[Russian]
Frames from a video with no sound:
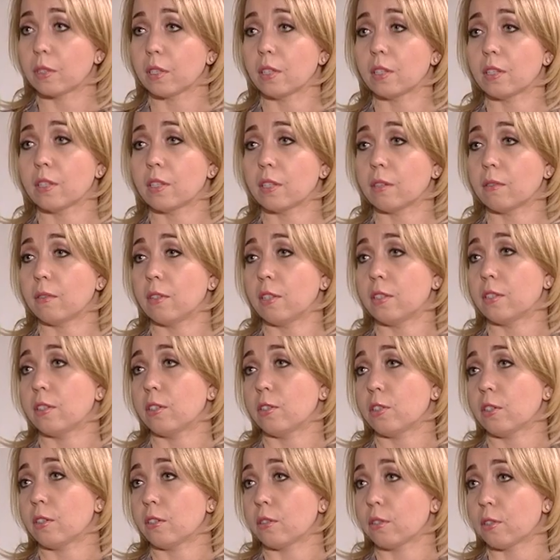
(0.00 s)
организовали
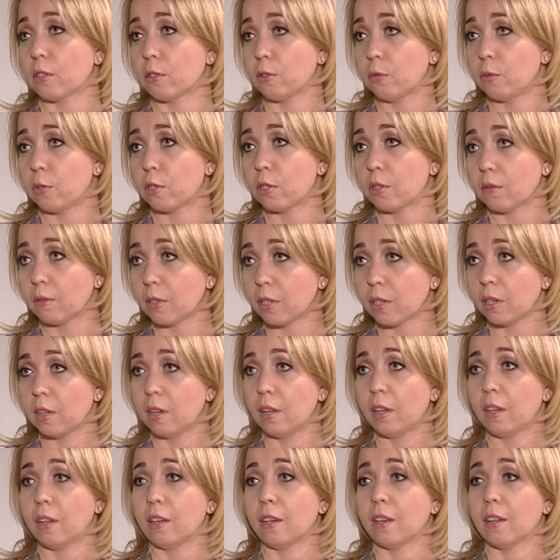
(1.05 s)
сначала сообщество
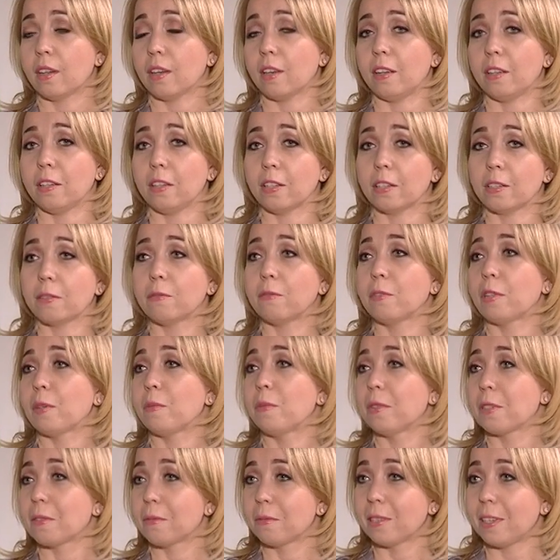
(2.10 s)
и так его и
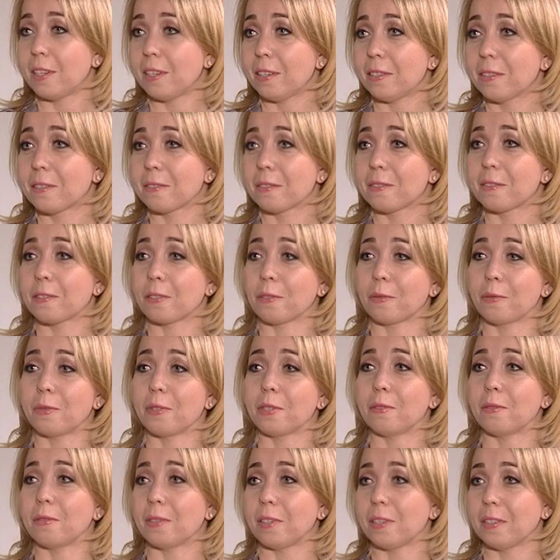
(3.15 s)
обозвали
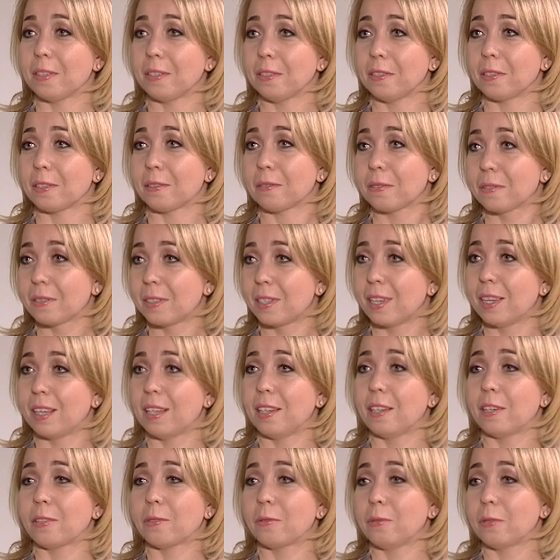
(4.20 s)
сообщество риэлторов
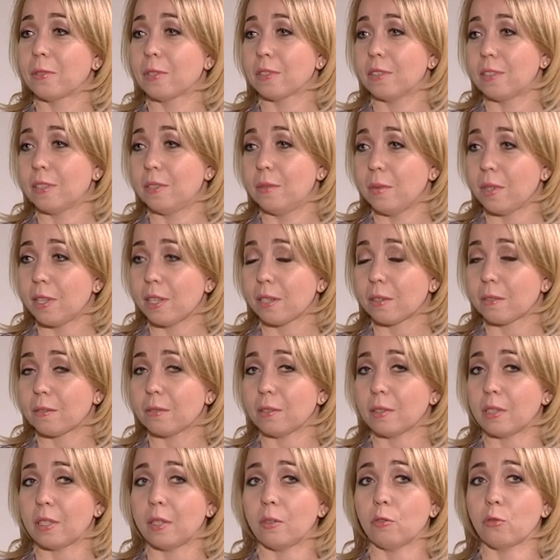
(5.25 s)
города
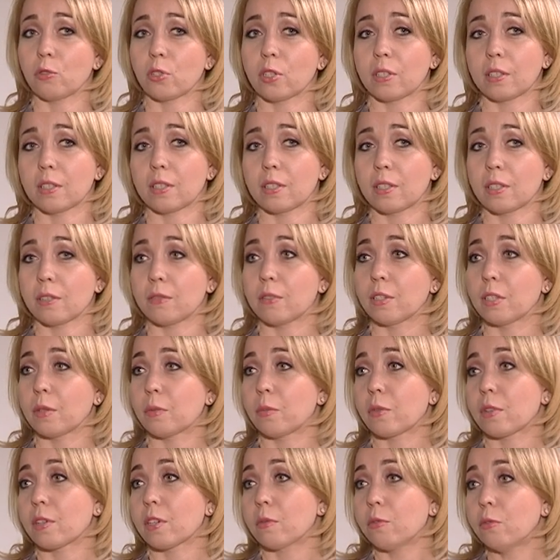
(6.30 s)
Дмитрова. И уже на основании
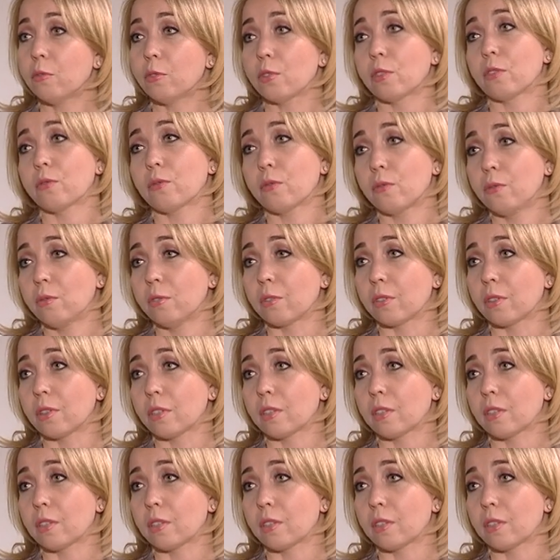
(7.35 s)
проработав год